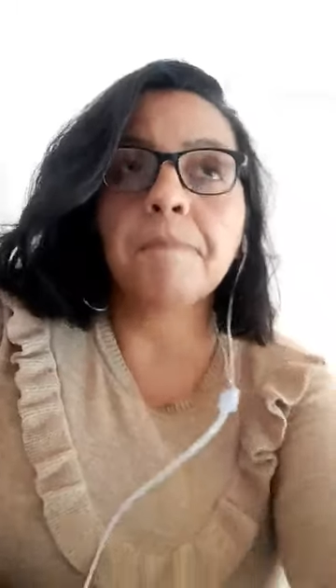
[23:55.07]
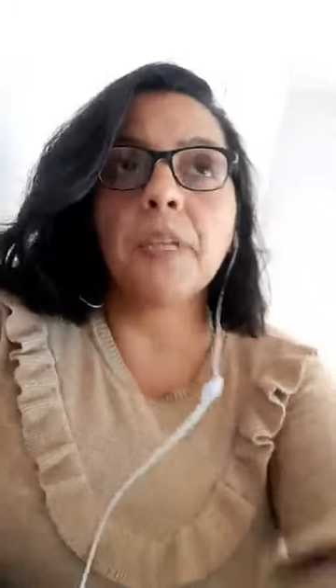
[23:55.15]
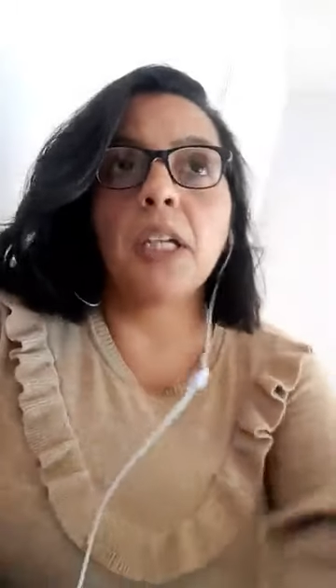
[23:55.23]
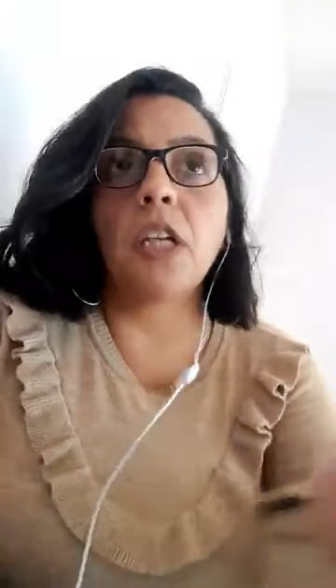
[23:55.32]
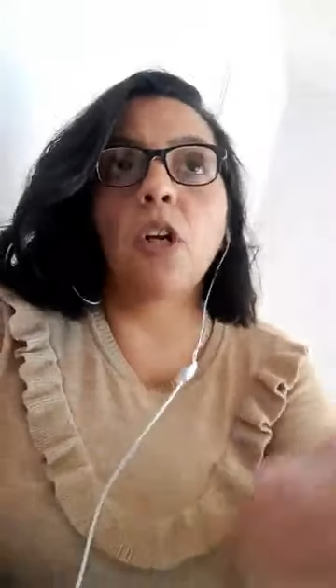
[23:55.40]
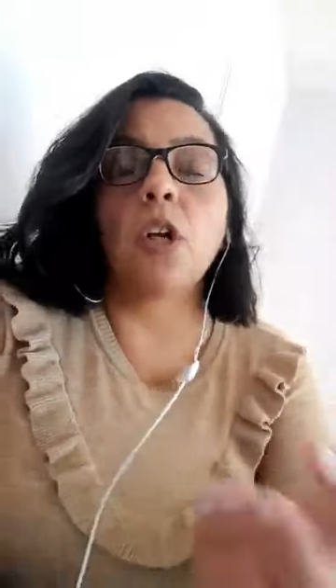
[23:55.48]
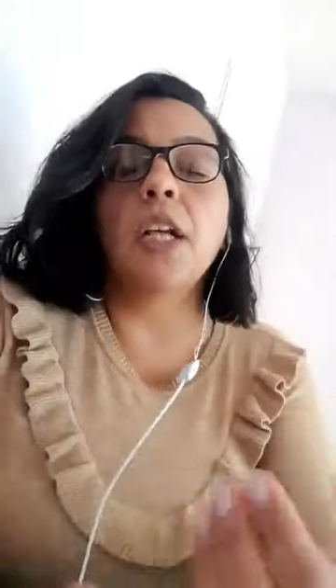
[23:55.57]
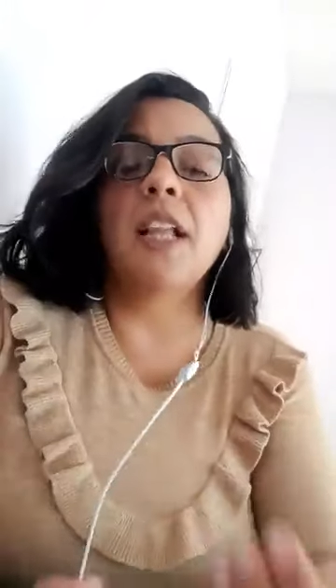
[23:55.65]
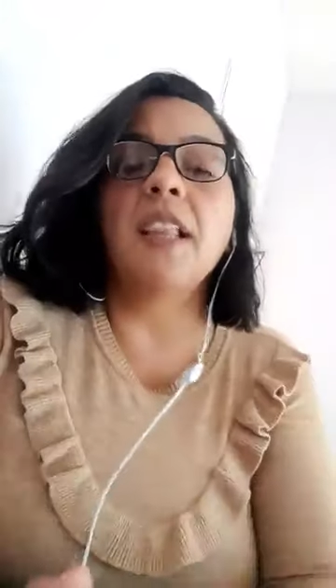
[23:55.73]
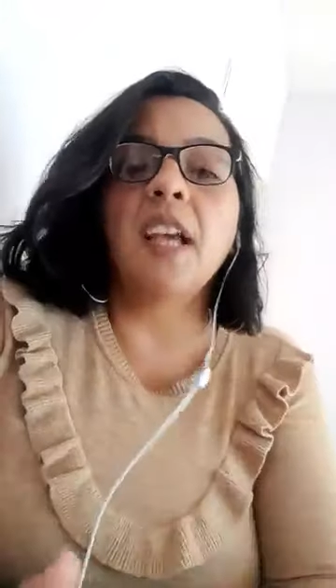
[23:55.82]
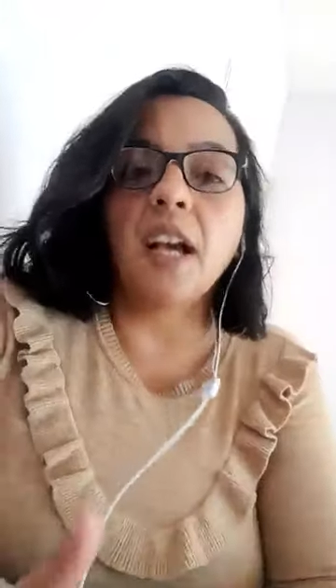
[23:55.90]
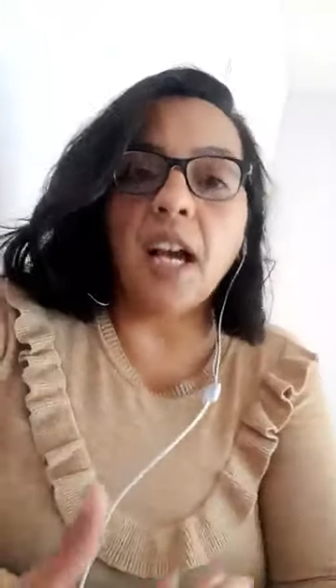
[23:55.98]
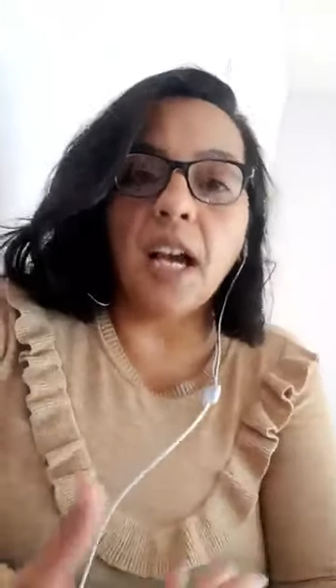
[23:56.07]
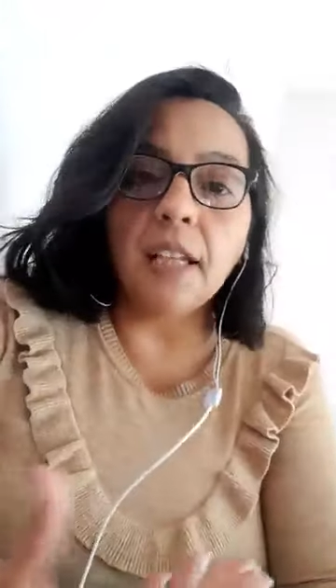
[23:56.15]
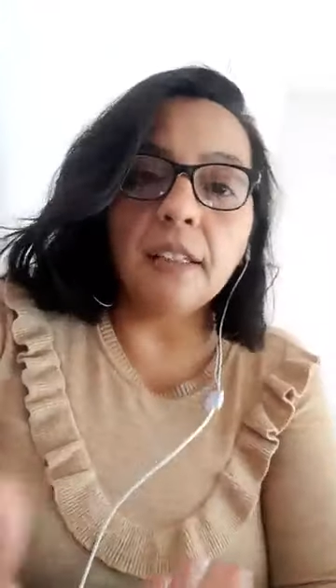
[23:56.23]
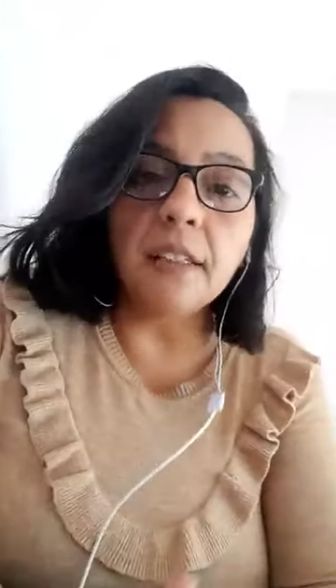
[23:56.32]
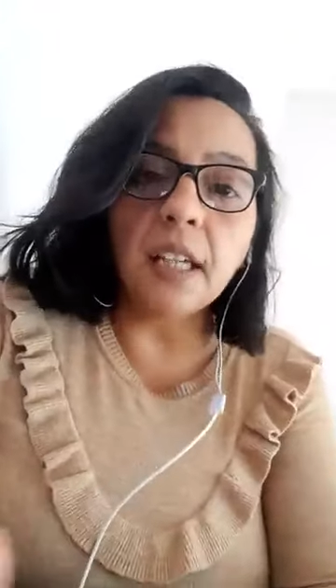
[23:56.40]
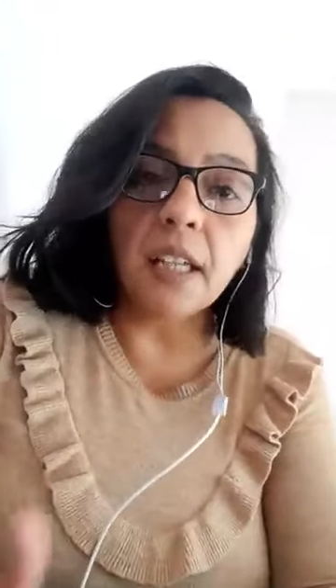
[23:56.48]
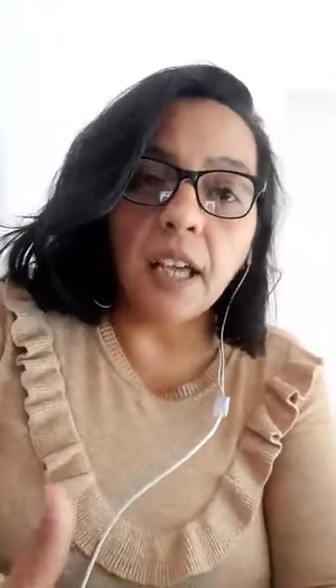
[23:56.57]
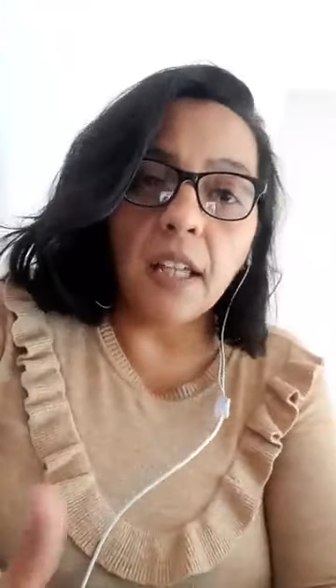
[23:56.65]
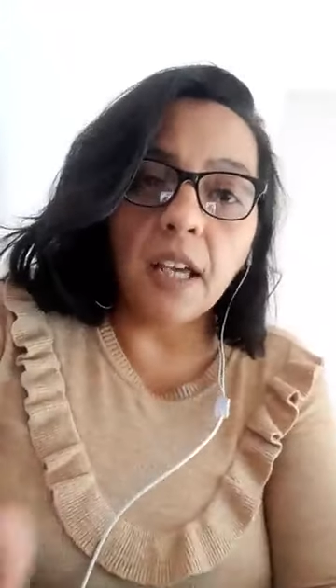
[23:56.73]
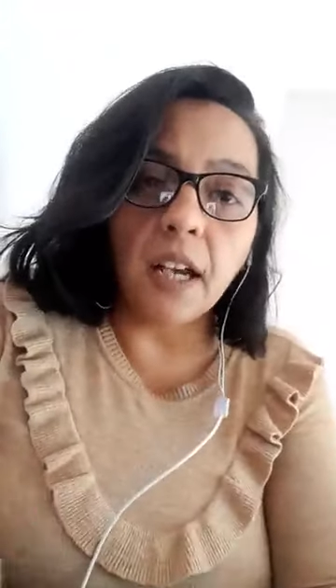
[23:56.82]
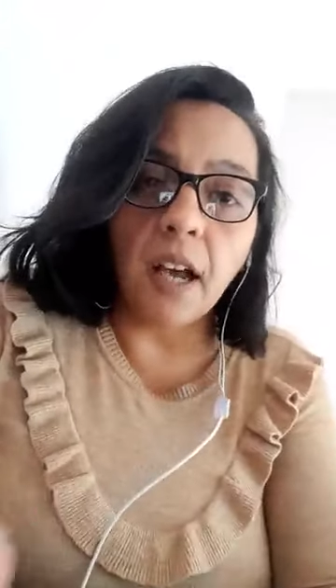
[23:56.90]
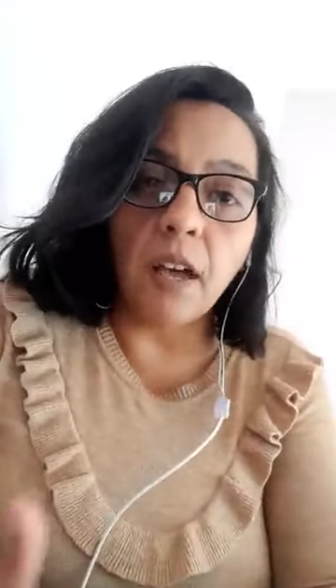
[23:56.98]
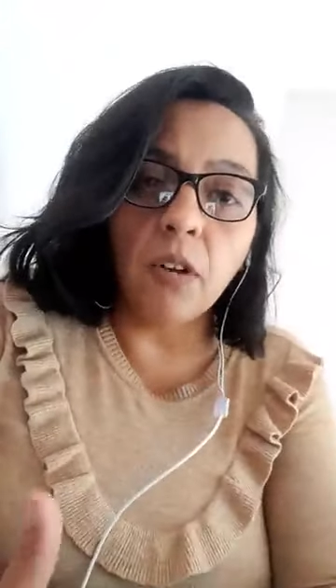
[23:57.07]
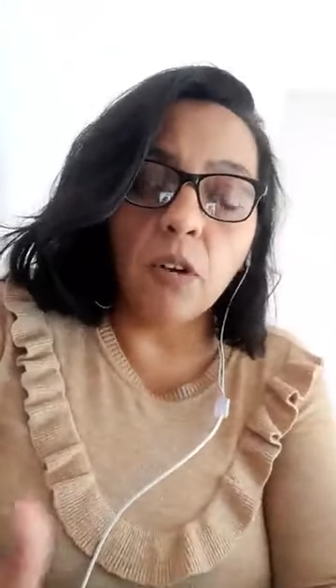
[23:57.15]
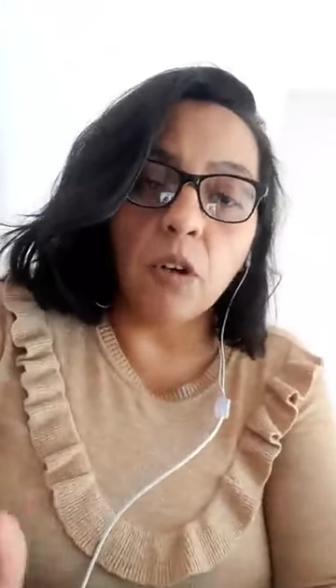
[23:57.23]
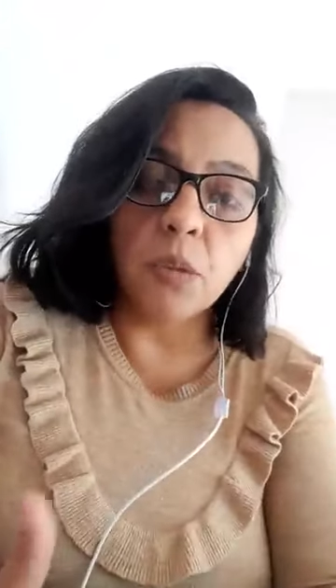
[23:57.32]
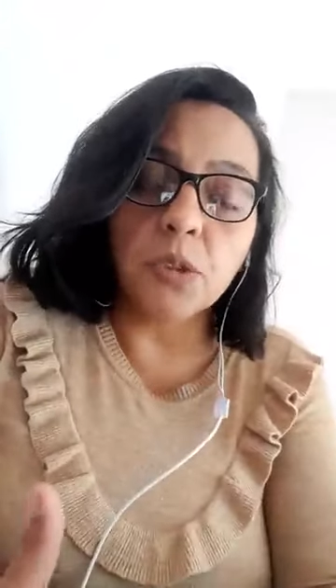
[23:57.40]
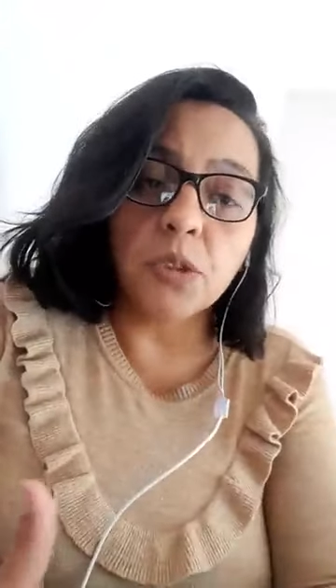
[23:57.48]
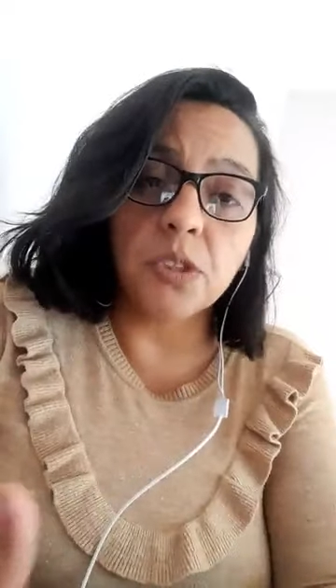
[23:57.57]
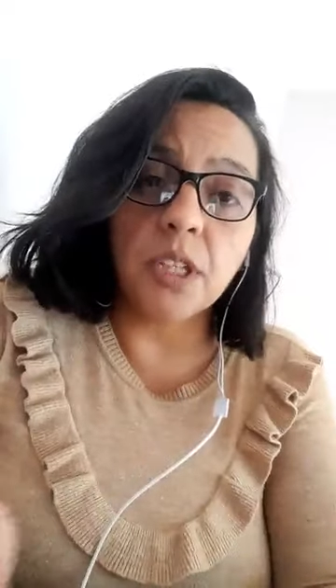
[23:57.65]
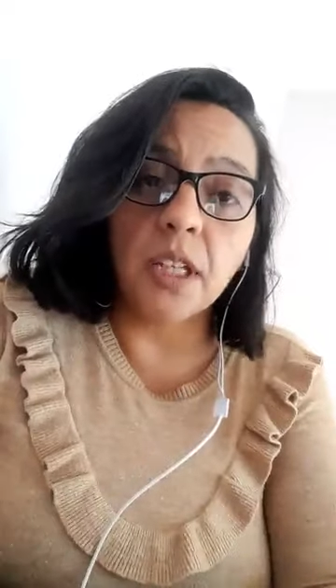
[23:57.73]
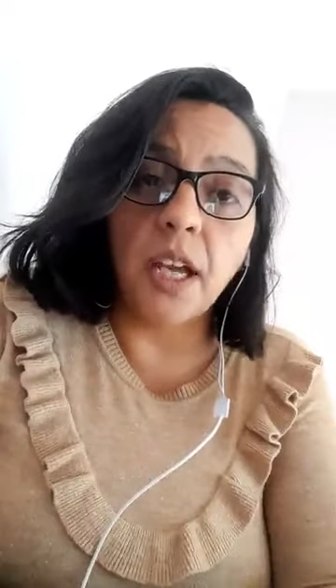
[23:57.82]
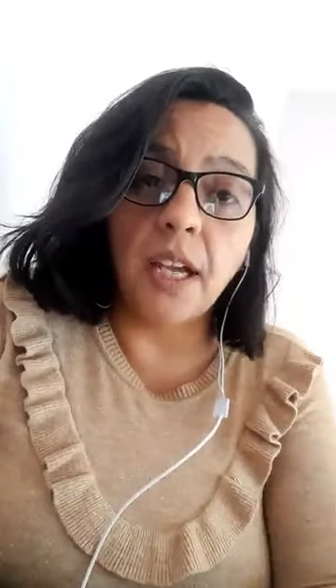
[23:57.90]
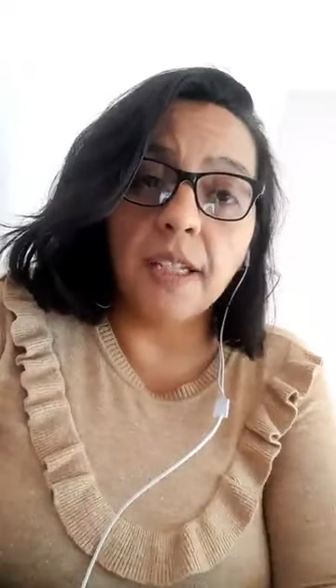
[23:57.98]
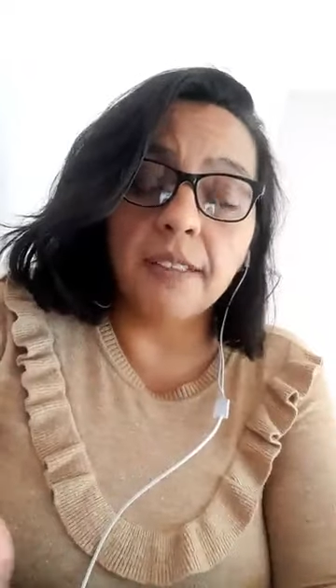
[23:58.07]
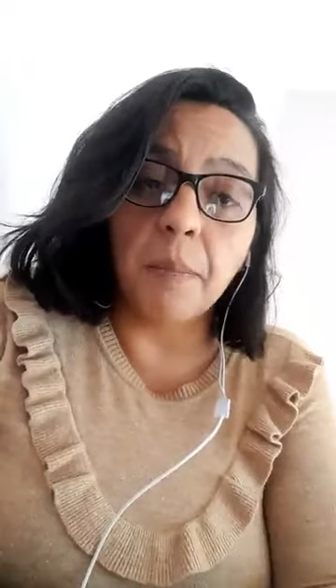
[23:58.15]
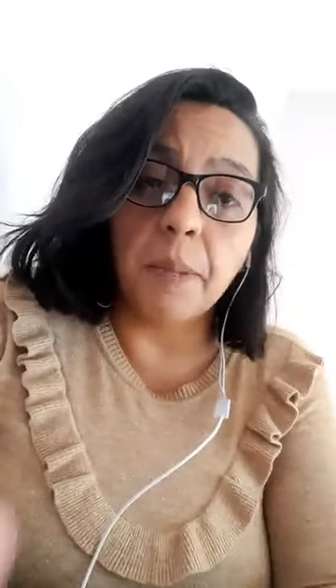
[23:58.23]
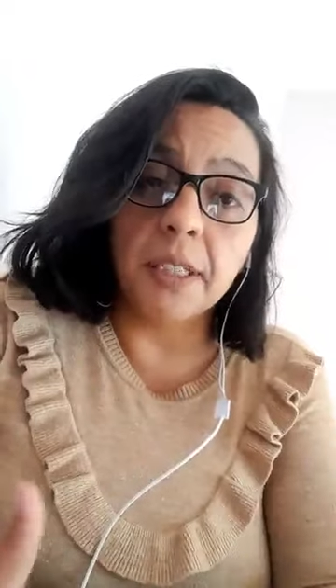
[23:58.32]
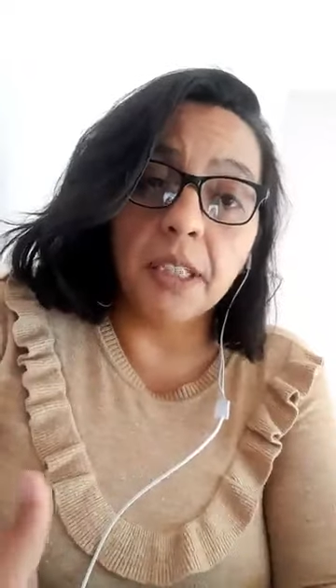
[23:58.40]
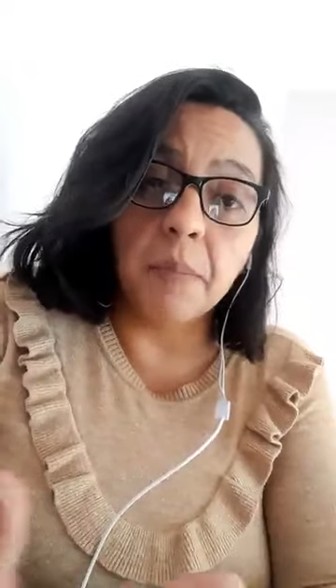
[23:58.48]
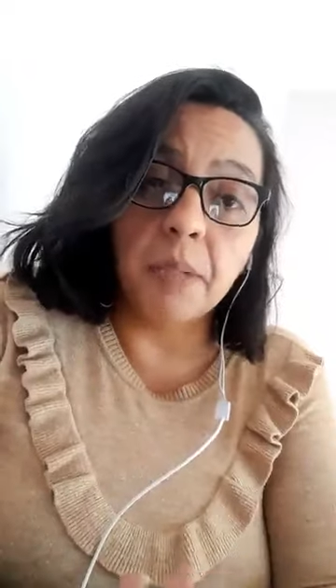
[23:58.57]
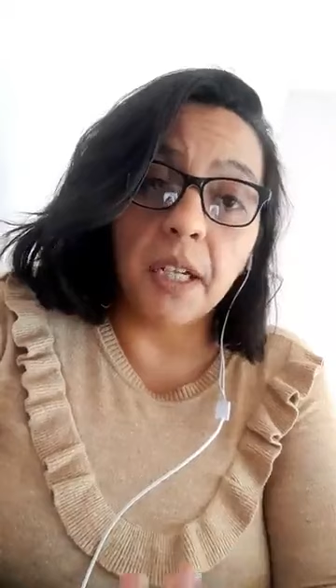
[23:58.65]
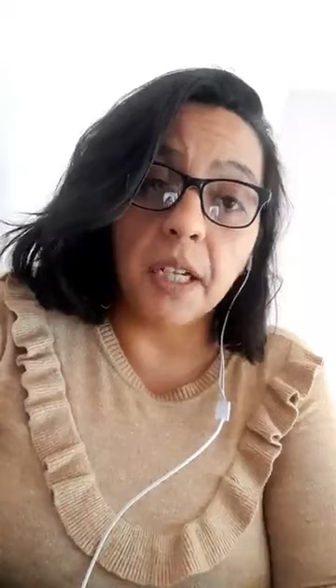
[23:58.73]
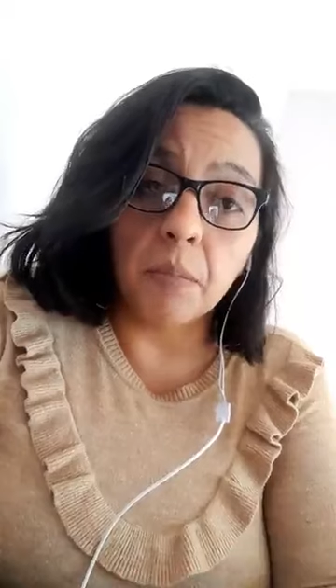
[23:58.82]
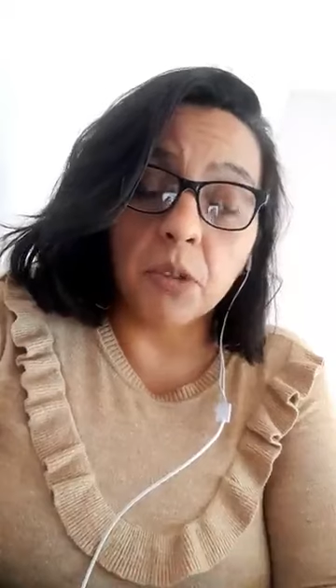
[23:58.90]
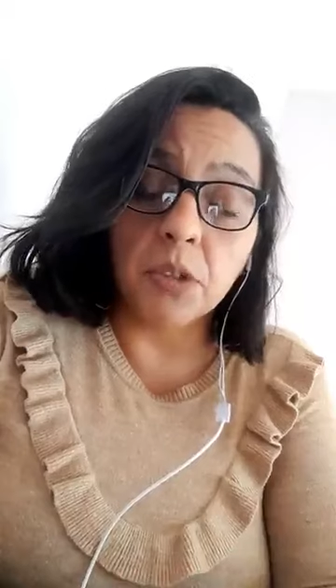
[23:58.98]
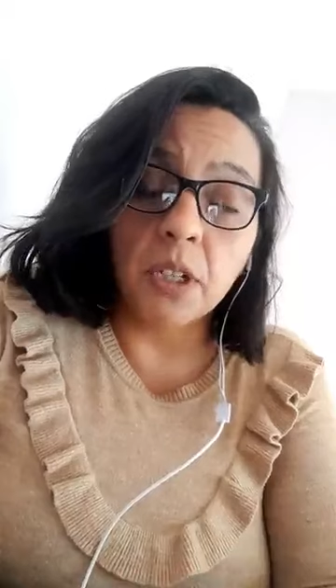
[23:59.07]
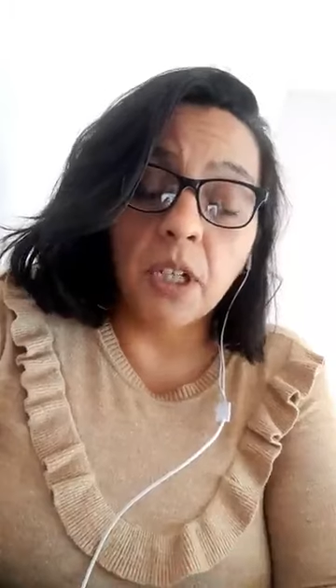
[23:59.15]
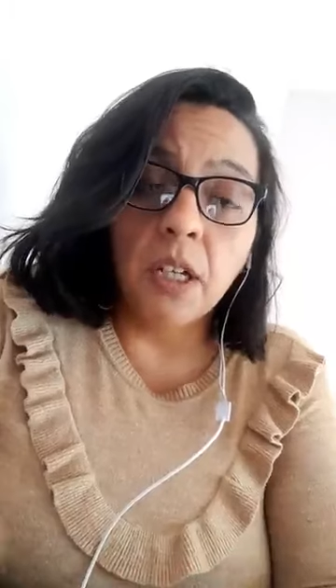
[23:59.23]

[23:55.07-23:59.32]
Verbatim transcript: y, con el desgaste que ha dejado como sociedad esta pandemia que hemos